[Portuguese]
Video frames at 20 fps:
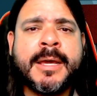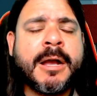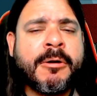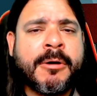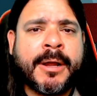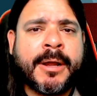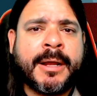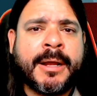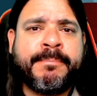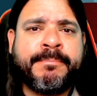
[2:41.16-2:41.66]

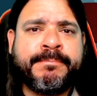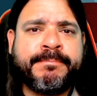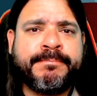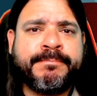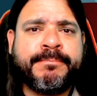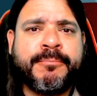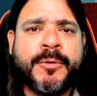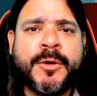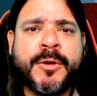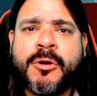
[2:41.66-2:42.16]
Agora,
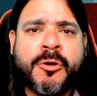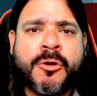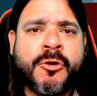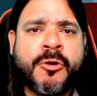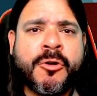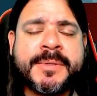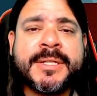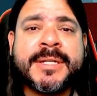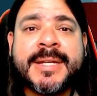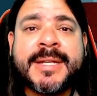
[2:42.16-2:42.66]
o Igor
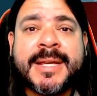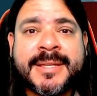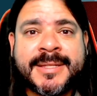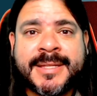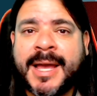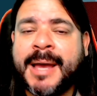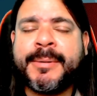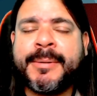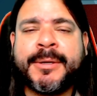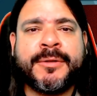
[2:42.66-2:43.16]
Gomes a gente já
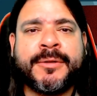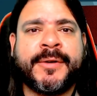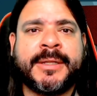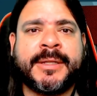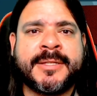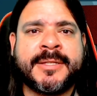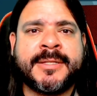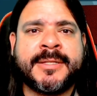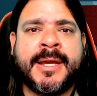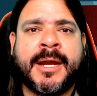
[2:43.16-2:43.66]
sabe que não vai
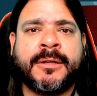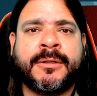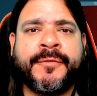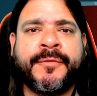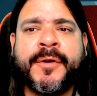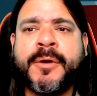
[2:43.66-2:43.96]
dar certo.